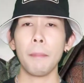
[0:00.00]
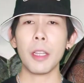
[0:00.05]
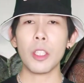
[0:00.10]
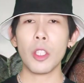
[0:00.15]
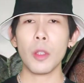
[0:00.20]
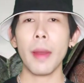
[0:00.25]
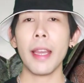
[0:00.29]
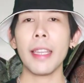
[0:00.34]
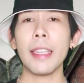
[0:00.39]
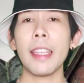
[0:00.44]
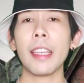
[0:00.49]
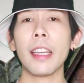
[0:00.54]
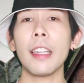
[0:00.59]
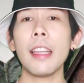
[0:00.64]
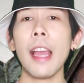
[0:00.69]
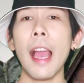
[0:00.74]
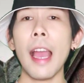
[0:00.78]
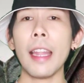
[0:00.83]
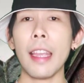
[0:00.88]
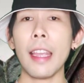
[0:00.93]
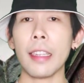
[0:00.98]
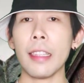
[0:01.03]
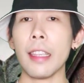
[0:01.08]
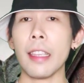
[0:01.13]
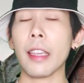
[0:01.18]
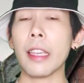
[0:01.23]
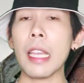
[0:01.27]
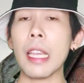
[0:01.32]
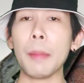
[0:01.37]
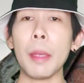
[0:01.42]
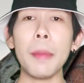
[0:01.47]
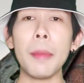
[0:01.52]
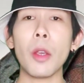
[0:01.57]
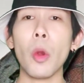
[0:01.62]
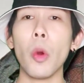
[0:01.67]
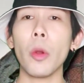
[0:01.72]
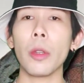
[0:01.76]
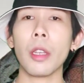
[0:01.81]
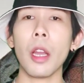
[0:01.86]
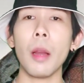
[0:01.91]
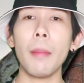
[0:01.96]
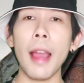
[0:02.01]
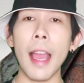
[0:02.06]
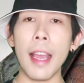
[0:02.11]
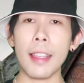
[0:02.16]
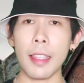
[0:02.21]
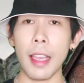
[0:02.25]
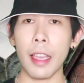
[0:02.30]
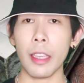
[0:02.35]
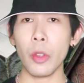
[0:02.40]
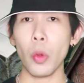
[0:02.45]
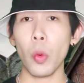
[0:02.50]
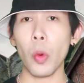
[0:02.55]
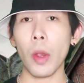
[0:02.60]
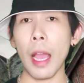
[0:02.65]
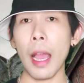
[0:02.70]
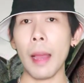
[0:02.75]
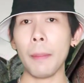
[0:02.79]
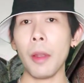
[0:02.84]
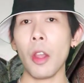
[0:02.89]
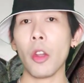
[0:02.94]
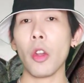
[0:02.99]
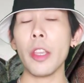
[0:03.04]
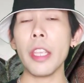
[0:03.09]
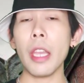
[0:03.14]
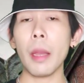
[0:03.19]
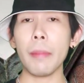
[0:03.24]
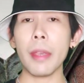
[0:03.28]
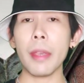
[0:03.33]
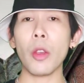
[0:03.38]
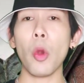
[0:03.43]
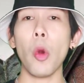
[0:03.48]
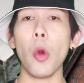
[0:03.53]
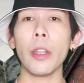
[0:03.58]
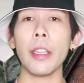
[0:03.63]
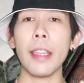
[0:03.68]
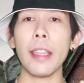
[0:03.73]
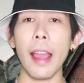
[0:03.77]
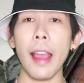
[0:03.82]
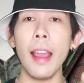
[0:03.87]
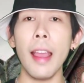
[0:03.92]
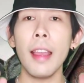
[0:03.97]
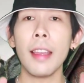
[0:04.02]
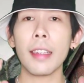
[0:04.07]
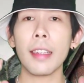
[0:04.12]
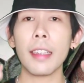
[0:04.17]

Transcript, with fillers: ปัจจุบันนี้คฤหาสน์แห่งนี้ก็ยังไม่มีคนเข้ามาอาศัยอยู่ครับแล้วก็ยังมีคนเนี่ย